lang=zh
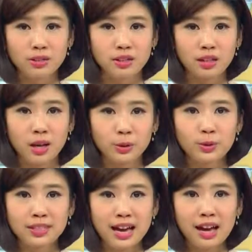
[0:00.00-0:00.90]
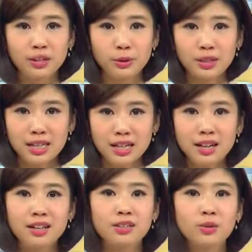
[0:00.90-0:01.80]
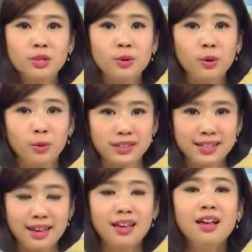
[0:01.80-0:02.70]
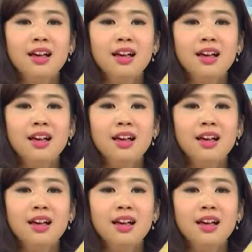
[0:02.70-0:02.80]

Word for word: 子的老东家纽约尼克、休斯顿火箭，